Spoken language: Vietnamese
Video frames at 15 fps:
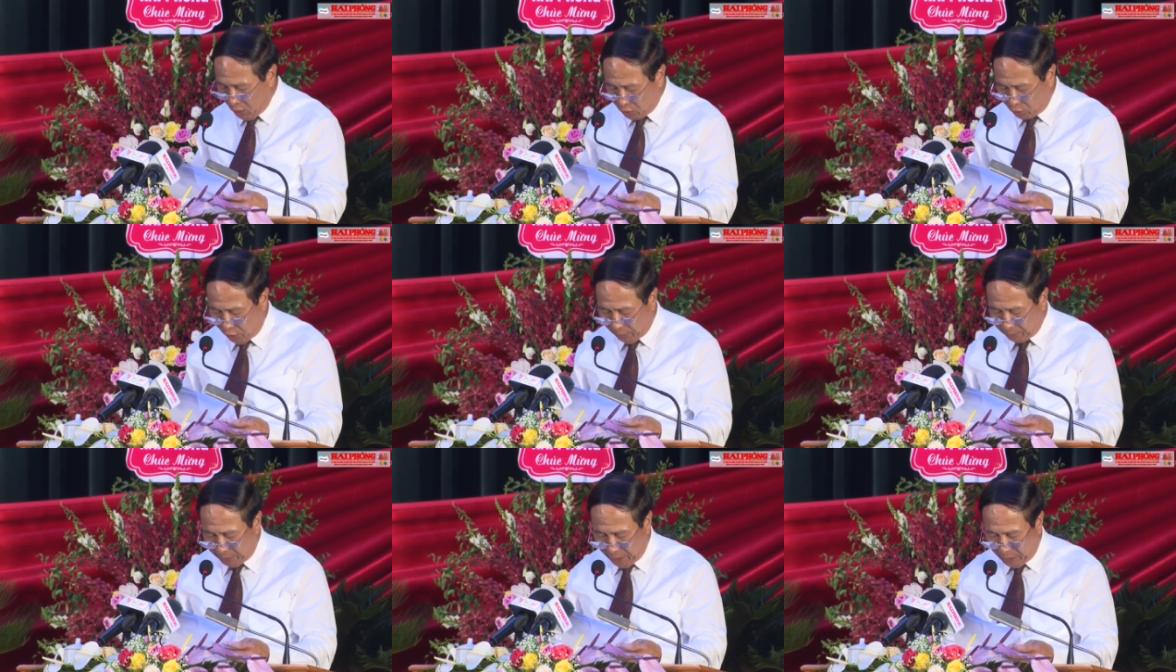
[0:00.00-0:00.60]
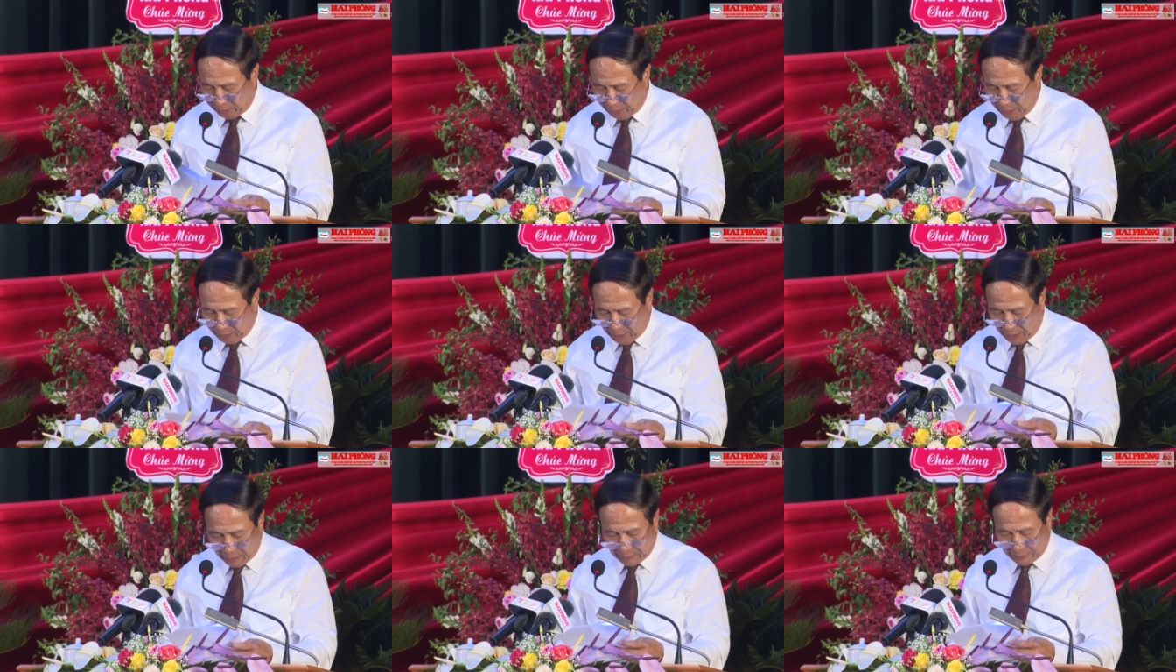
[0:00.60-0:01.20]
có chuyển biến
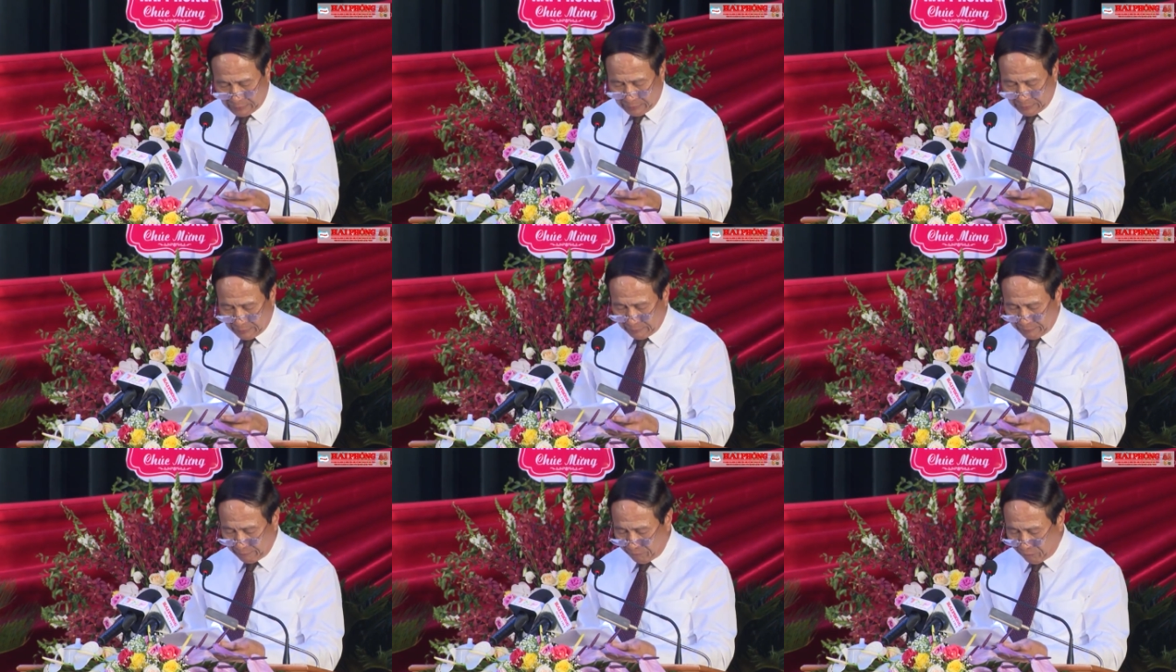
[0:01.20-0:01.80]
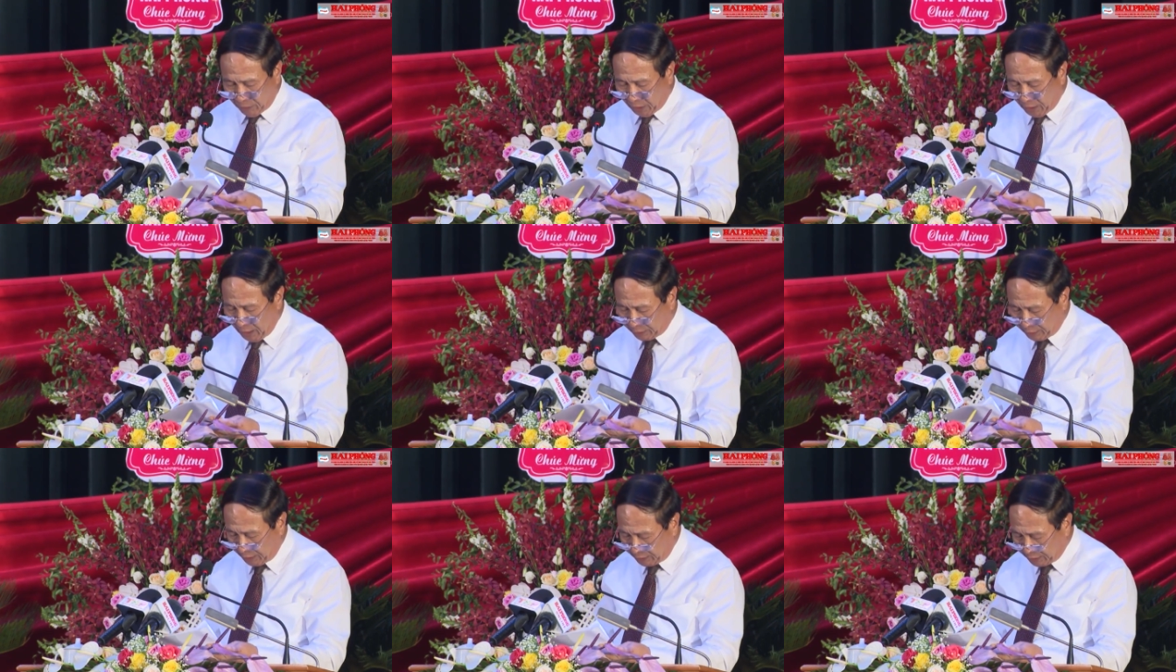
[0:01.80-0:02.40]
tích cực.
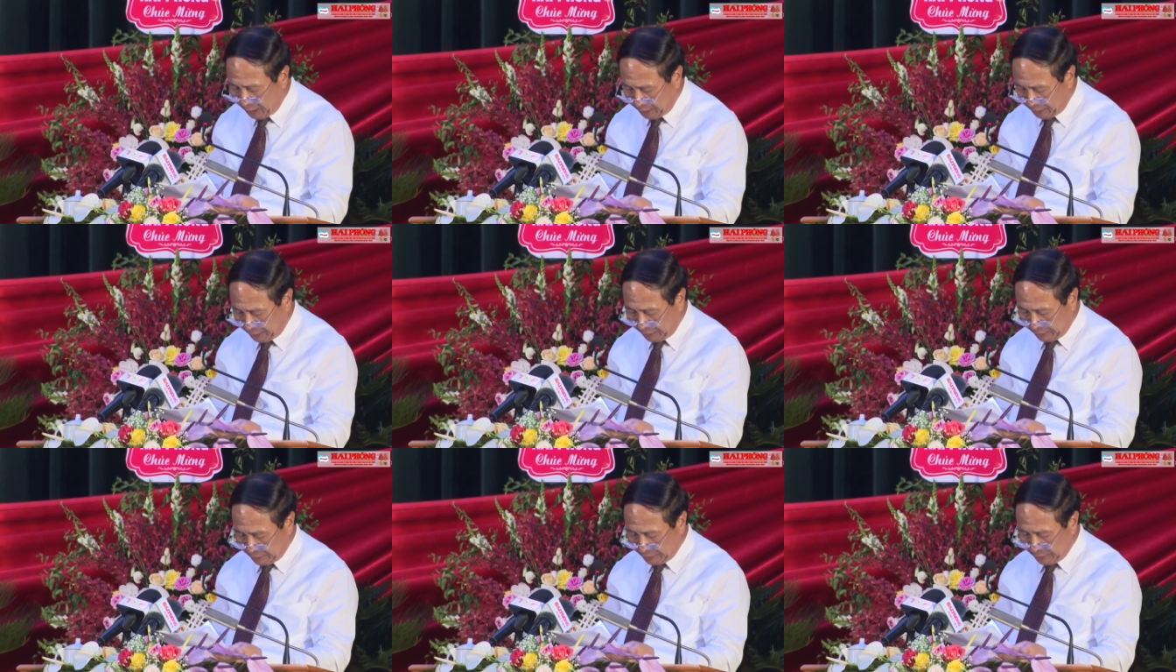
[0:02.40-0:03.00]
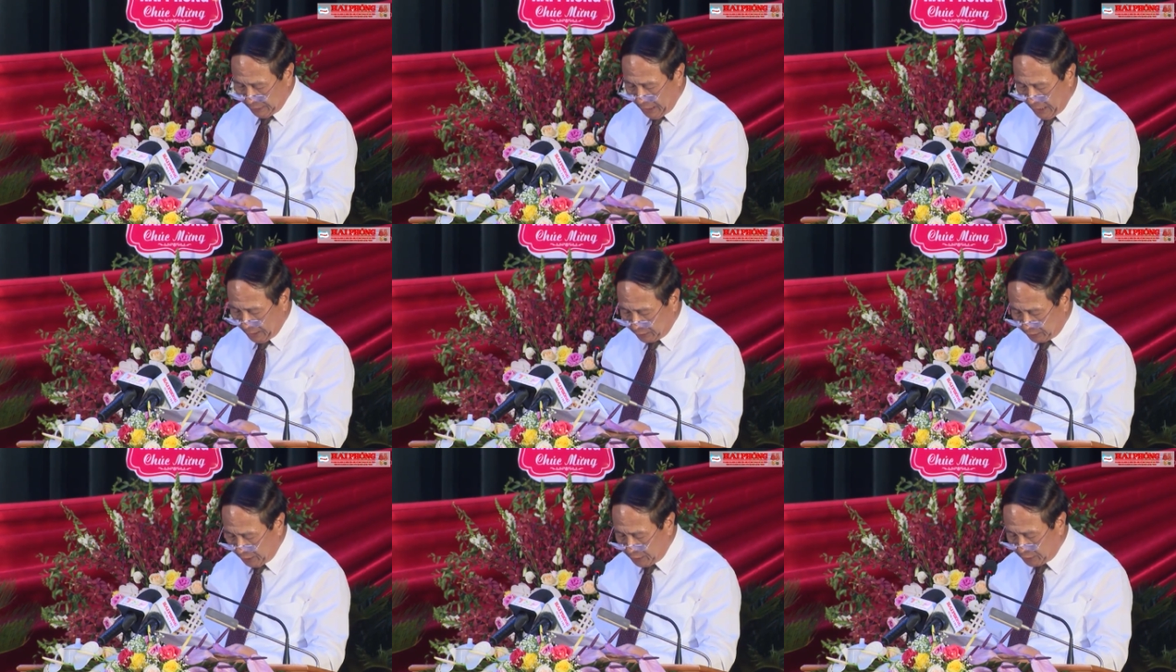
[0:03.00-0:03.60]
Các chính sách
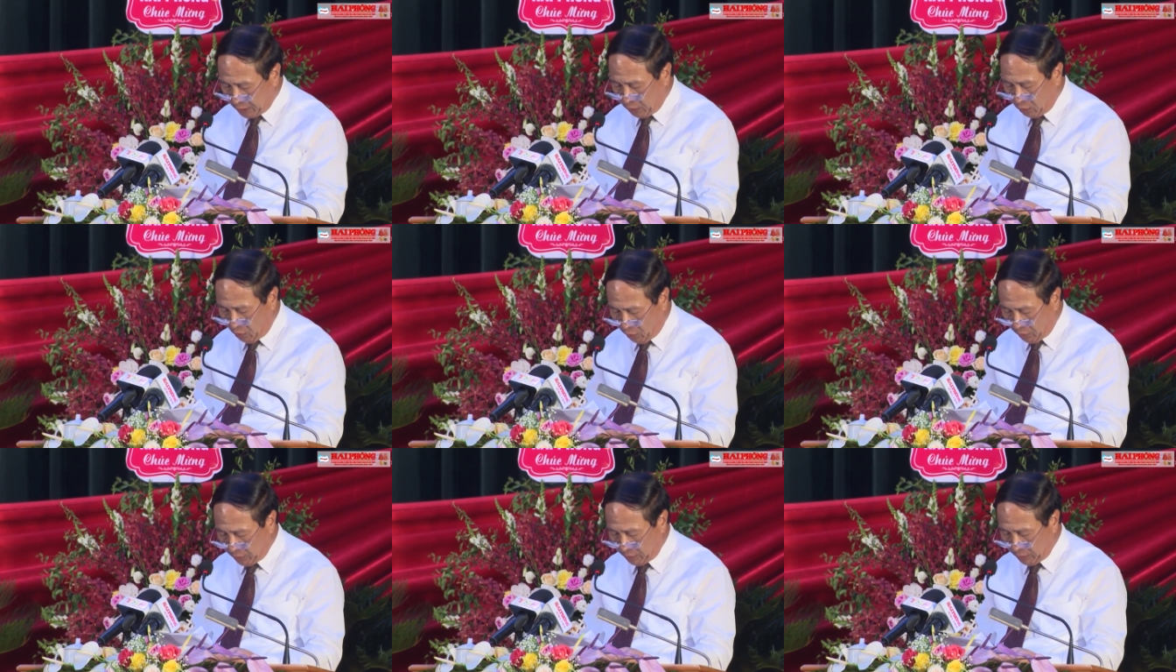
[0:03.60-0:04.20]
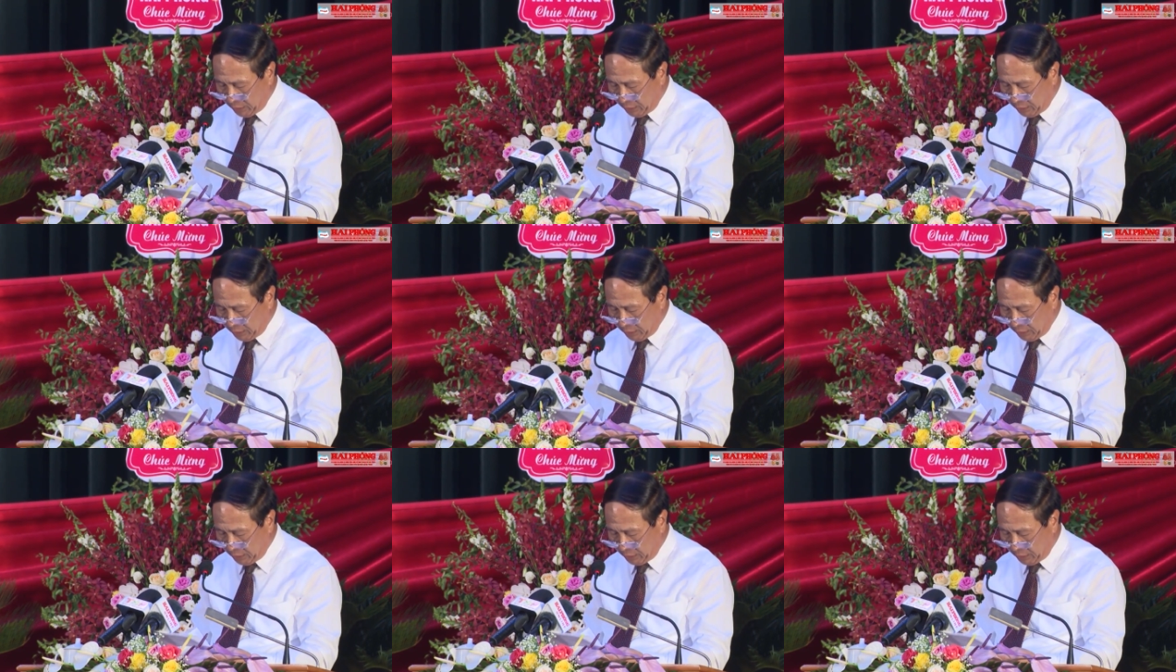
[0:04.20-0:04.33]
an sinh xã hội,